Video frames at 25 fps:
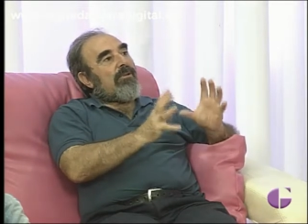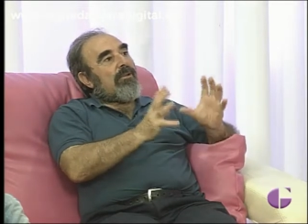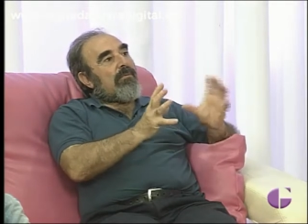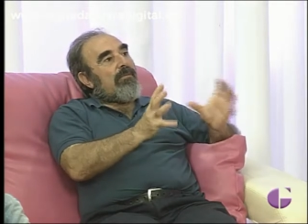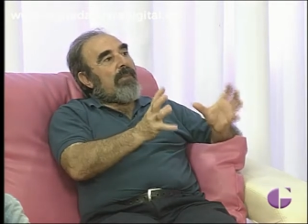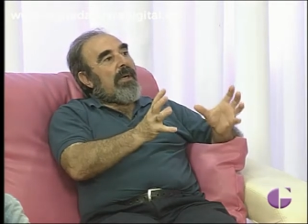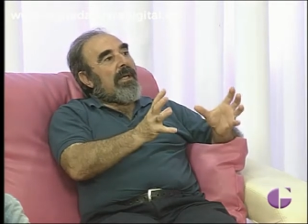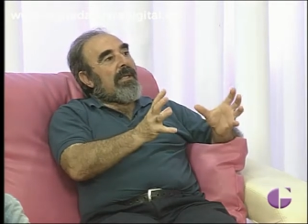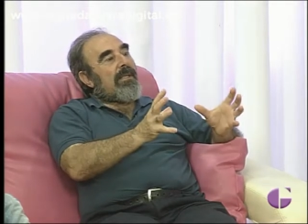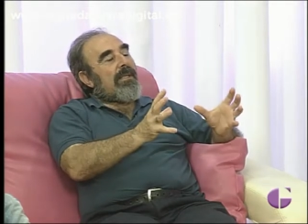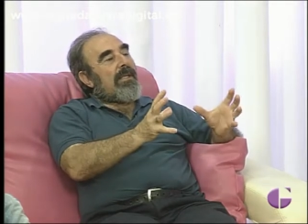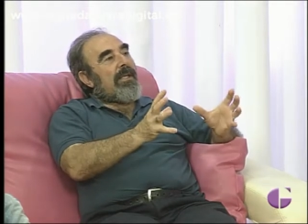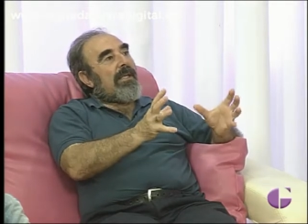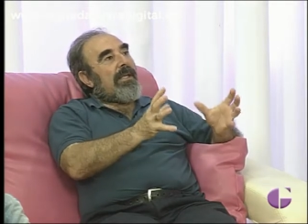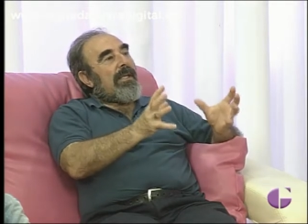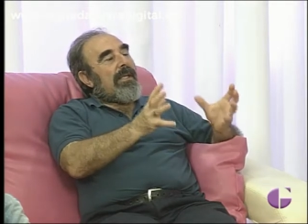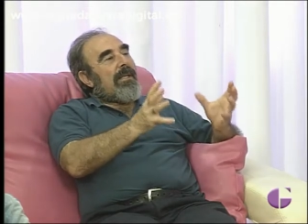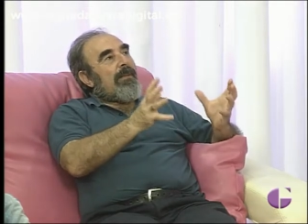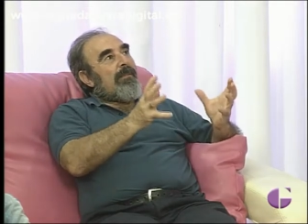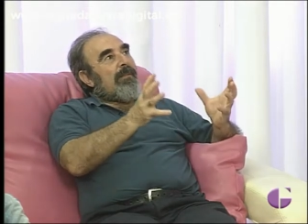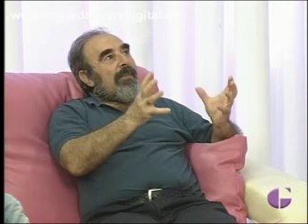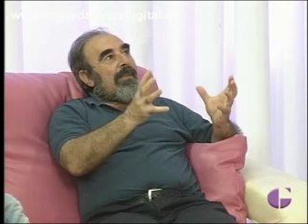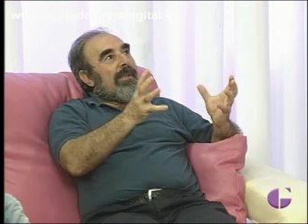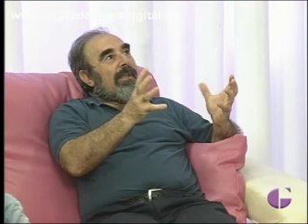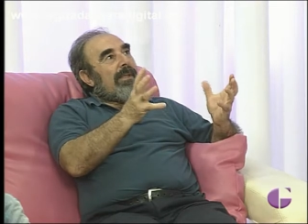parte
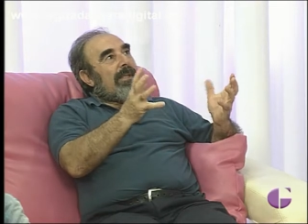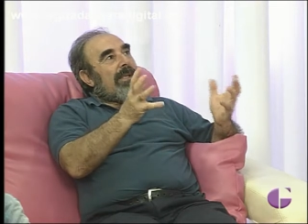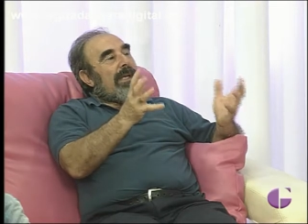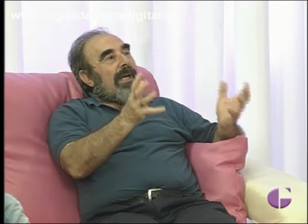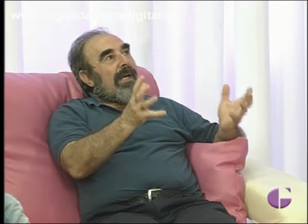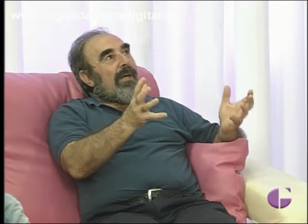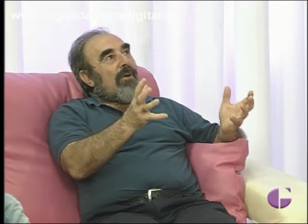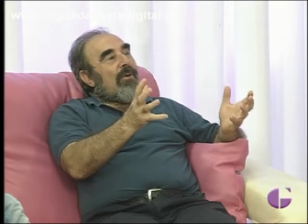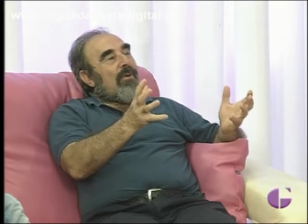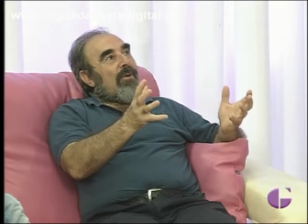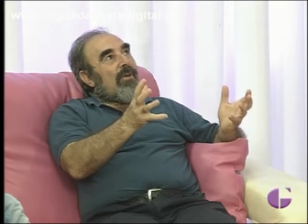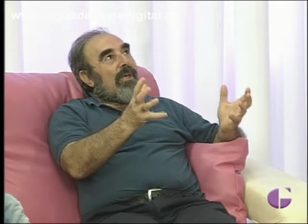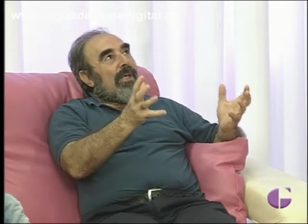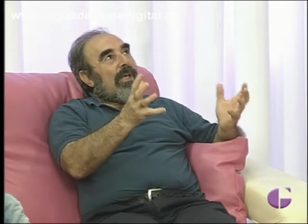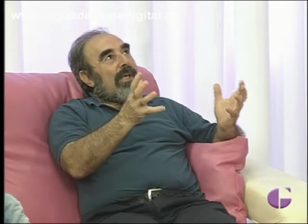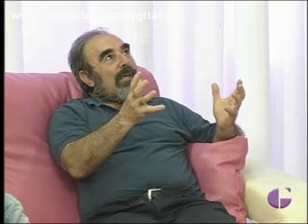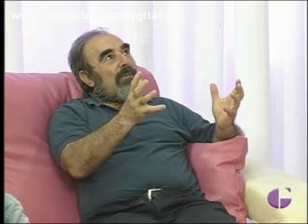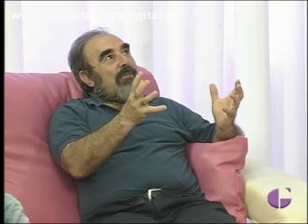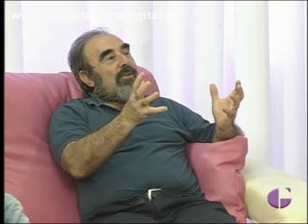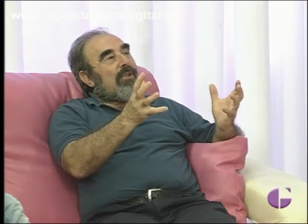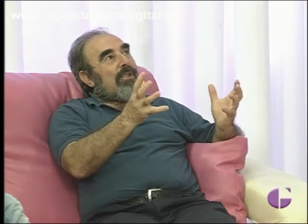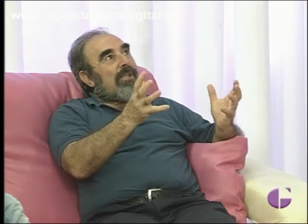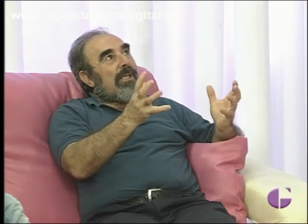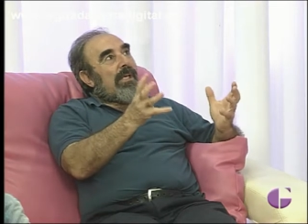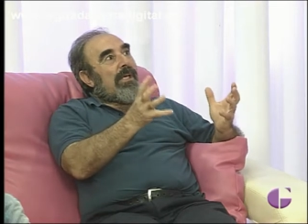de algo que
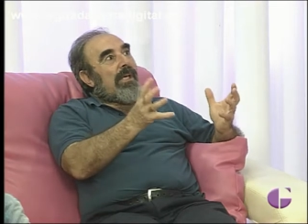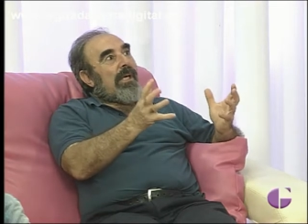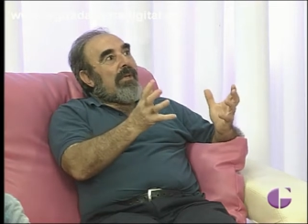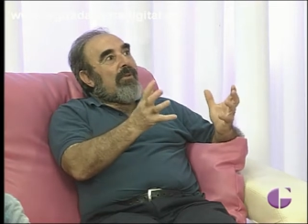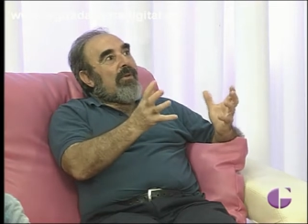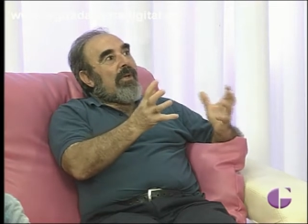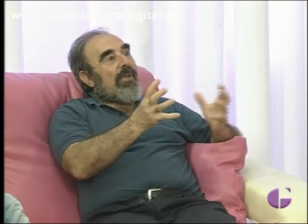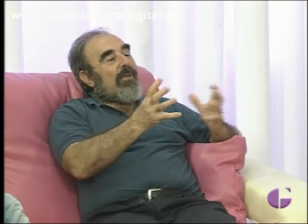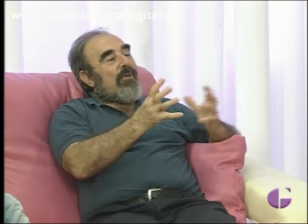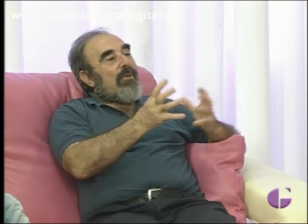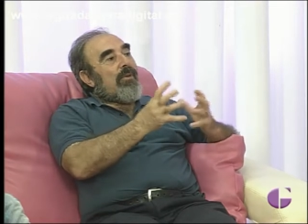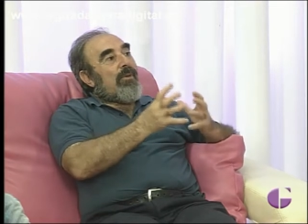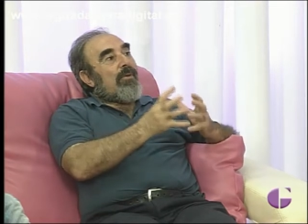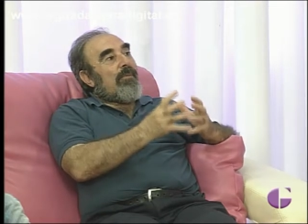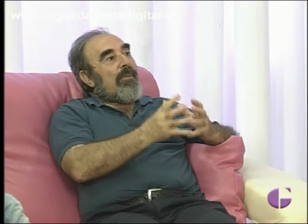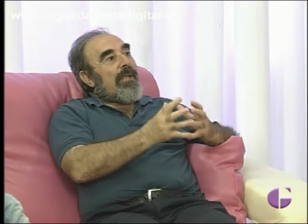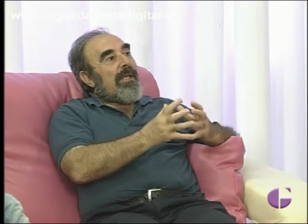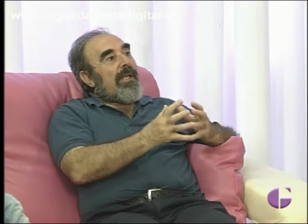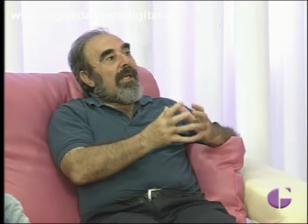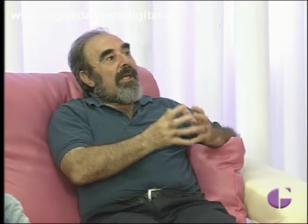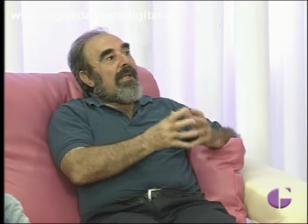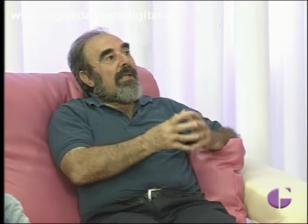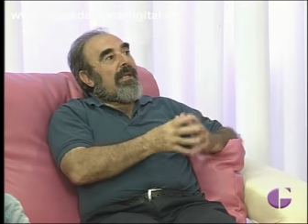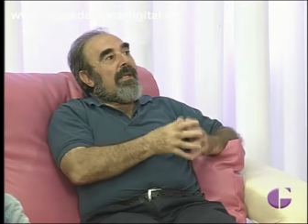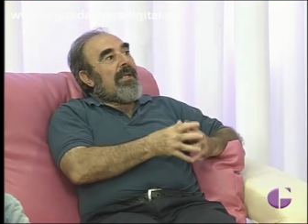hemos llegado a
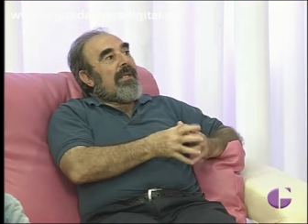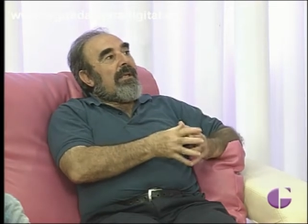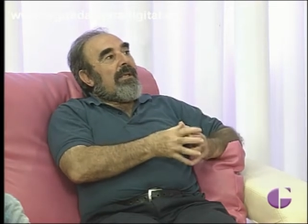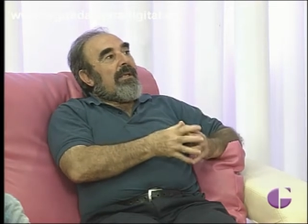denominar